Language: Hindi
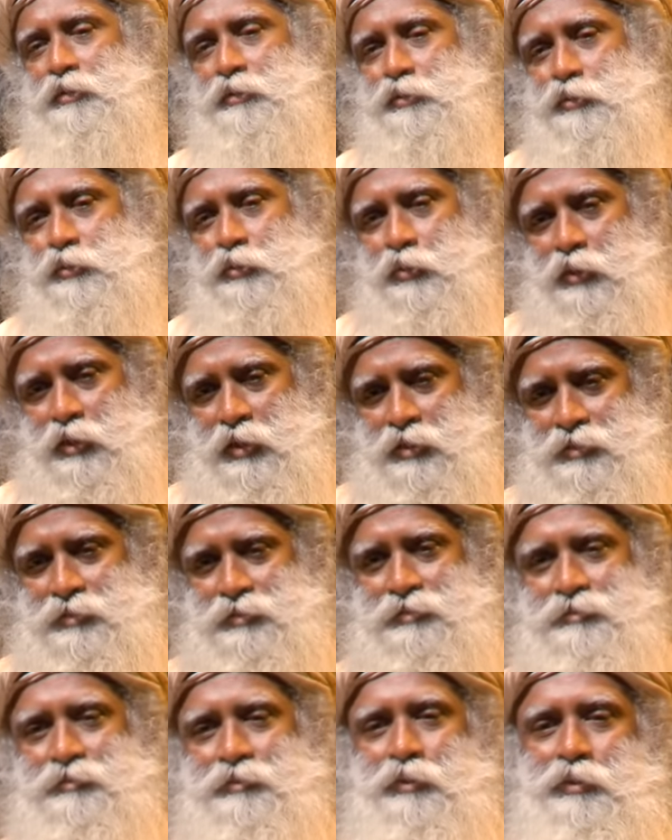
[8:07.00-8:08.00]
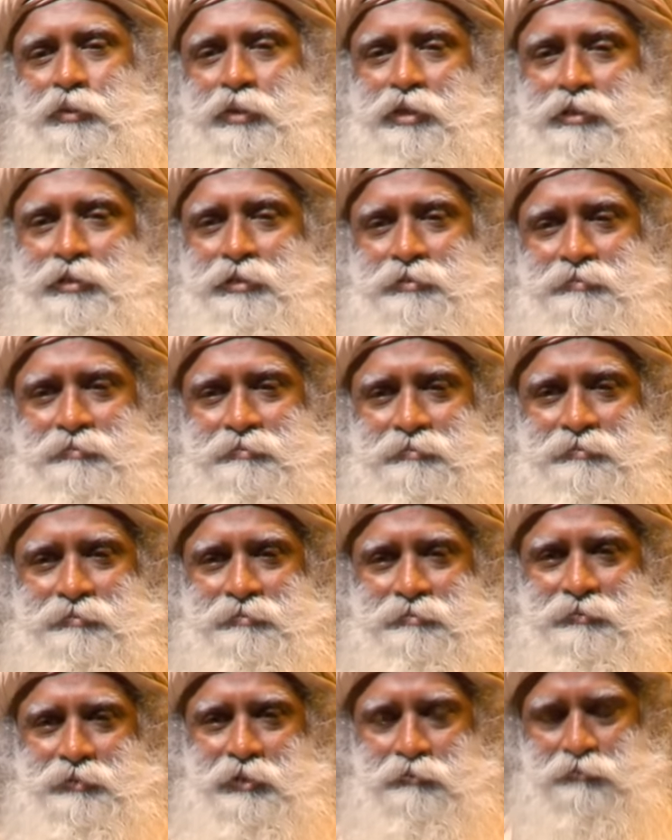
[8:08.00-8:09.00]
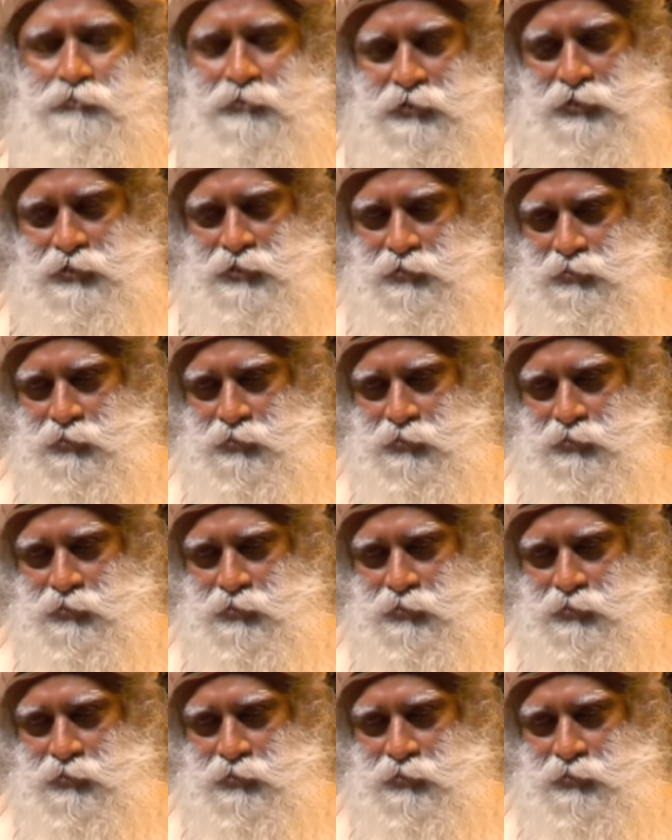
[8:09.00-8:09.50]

अर्थ है मिलन ठीक है योग का